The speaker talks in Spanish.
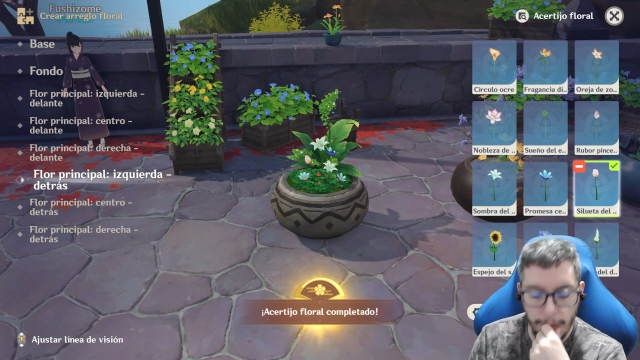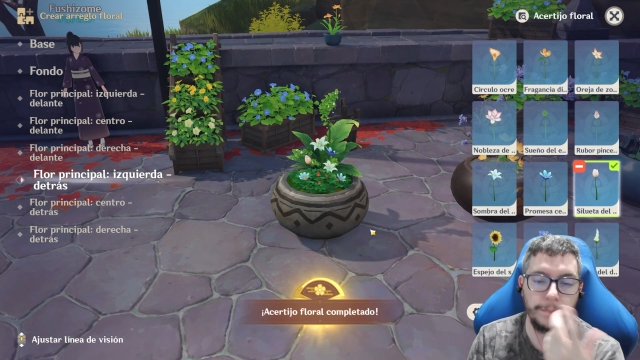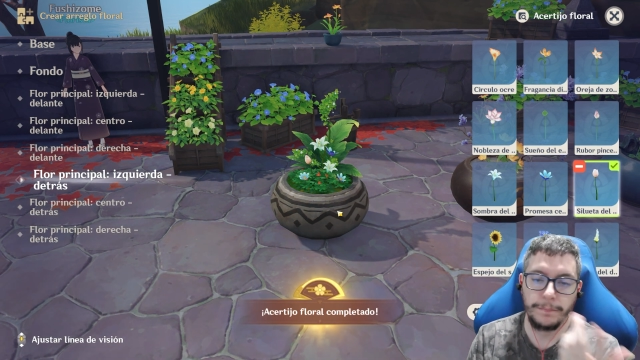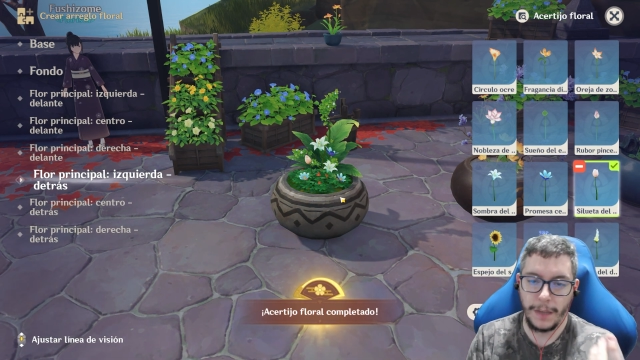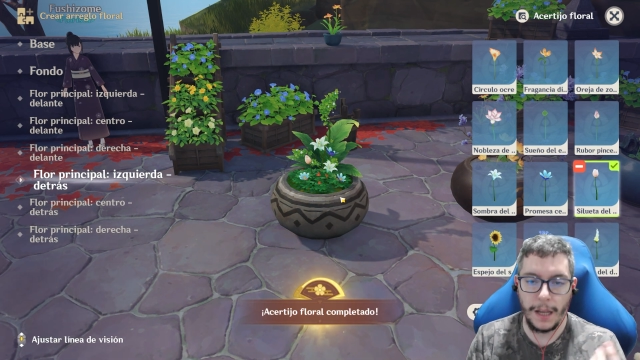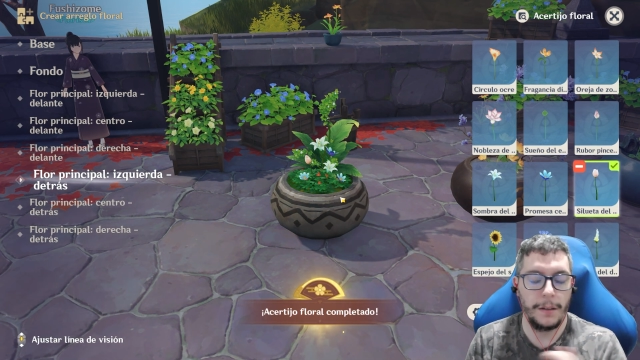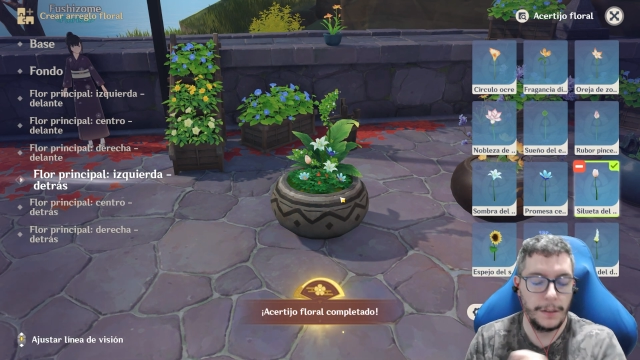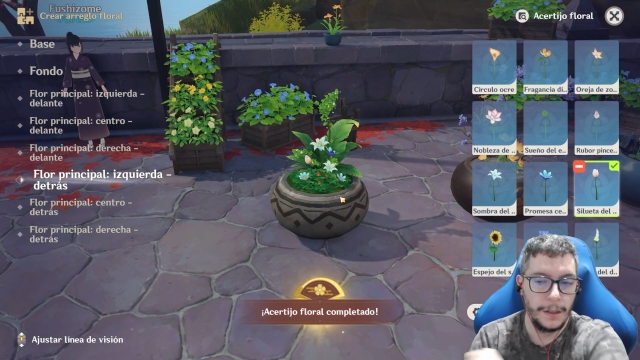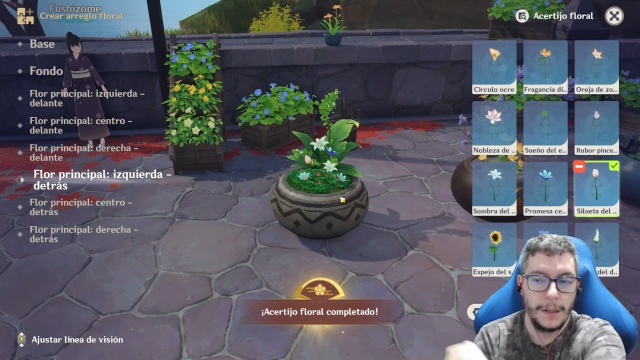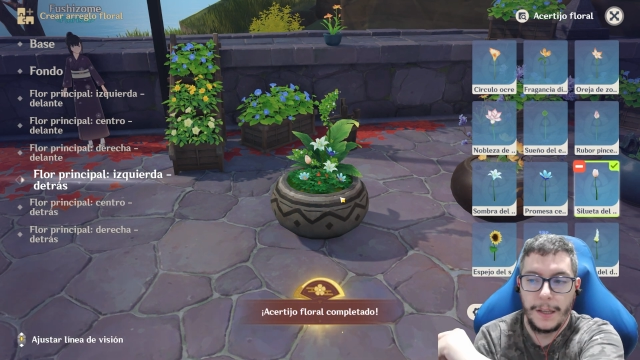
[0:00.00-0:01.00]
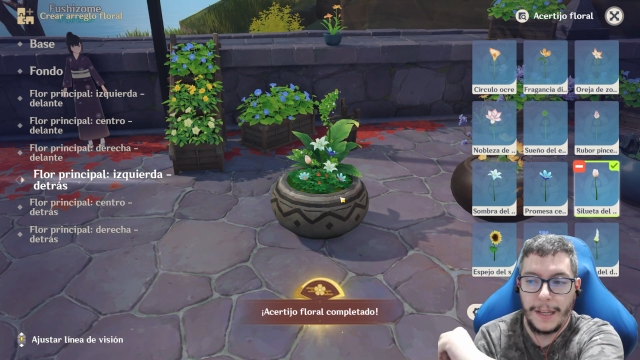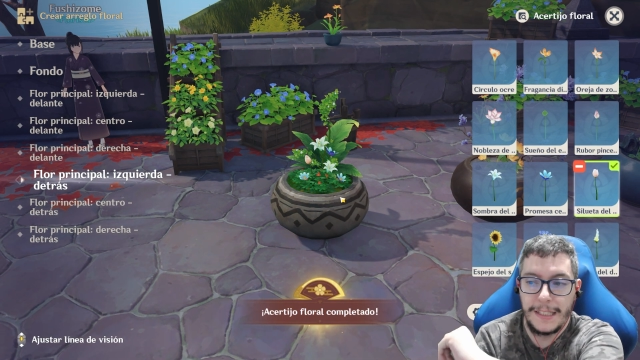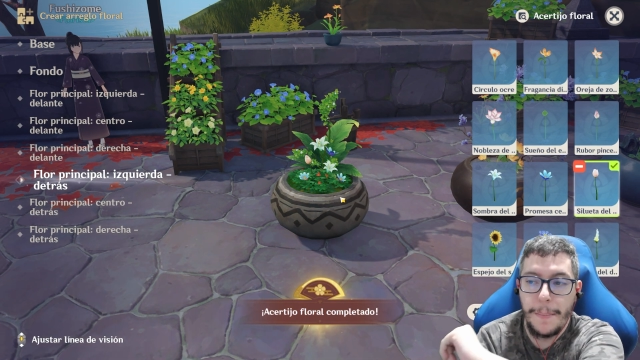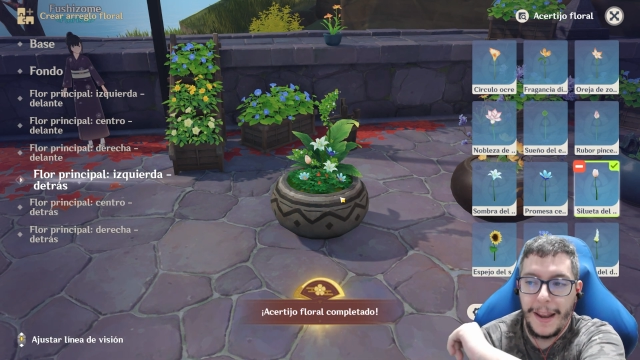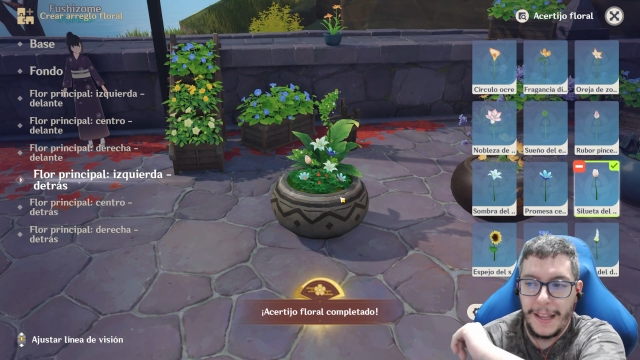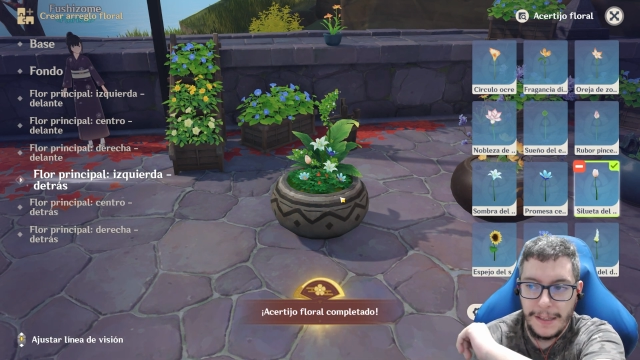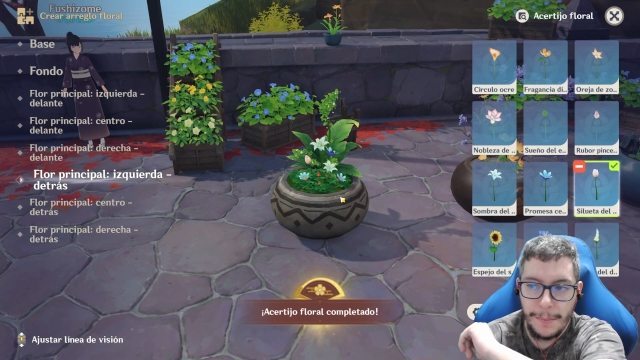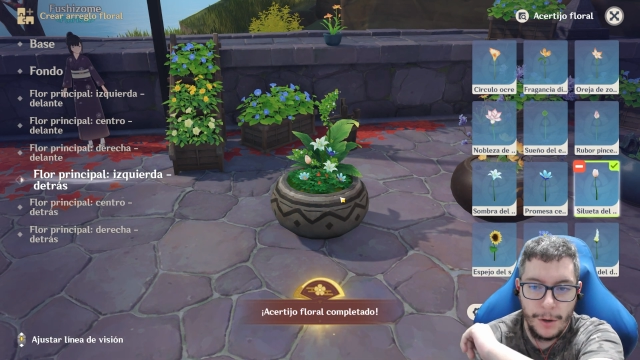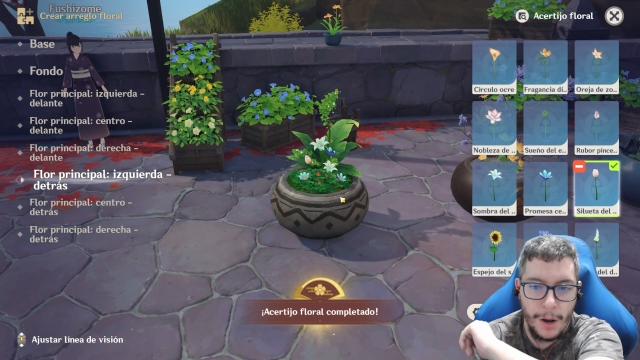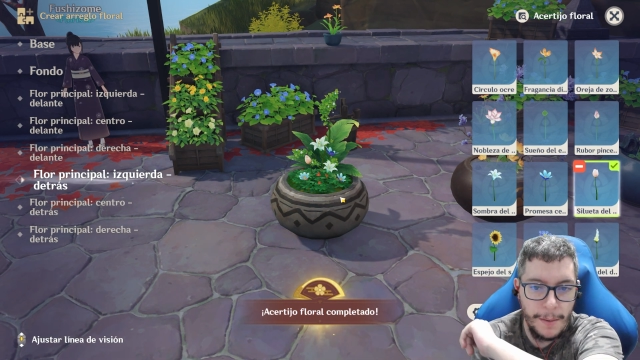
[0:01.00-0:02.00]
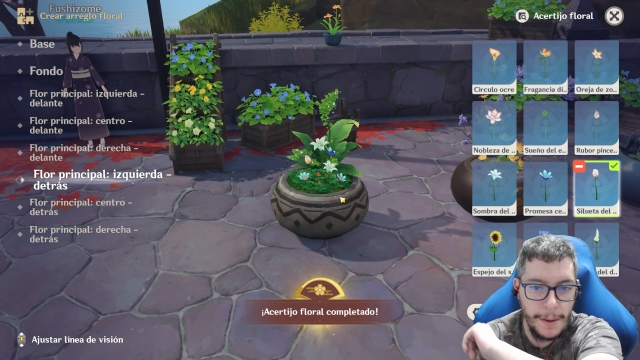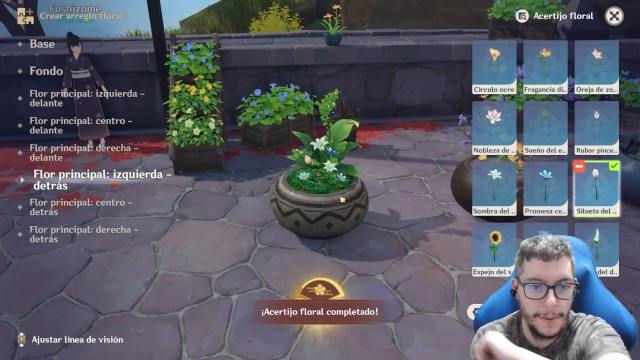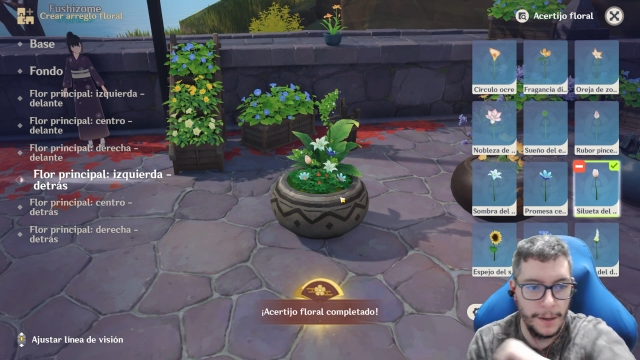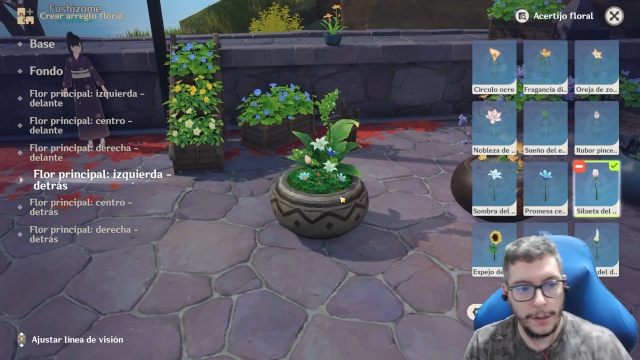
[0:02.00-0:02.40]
Vale. Que se parece, pero no es la misma.